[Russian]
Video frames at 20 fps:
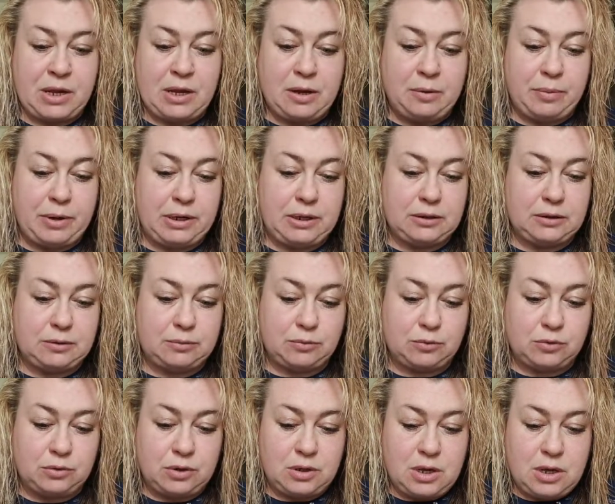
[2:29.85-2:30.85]

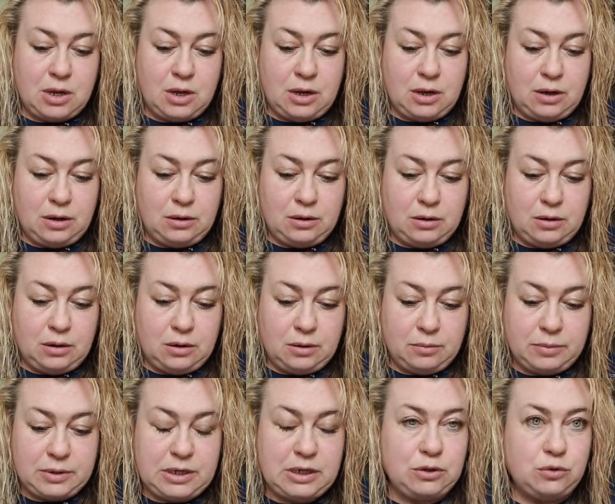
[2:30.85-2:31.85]
Поэтому
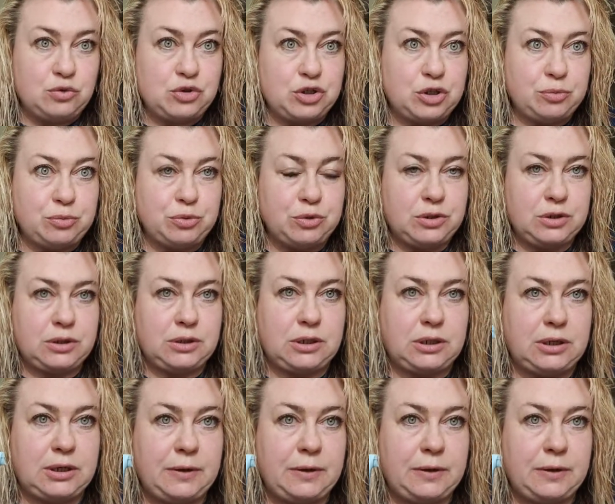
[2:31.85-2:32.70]
мне нужно будет